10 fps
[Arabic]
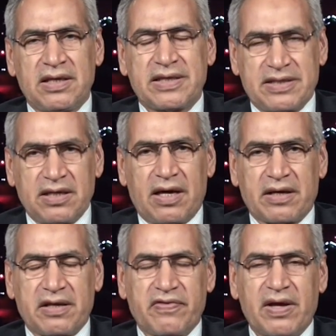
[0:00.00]
اختيار
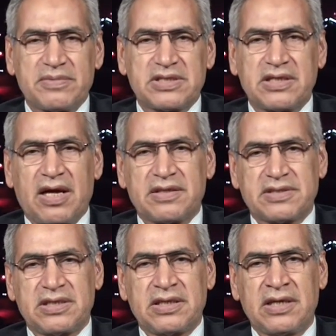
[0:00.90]
النظام
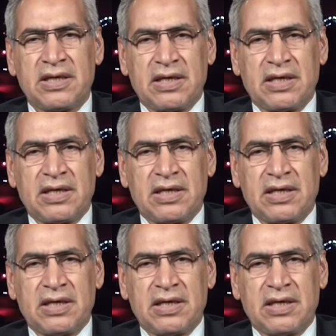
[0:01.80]
السياسي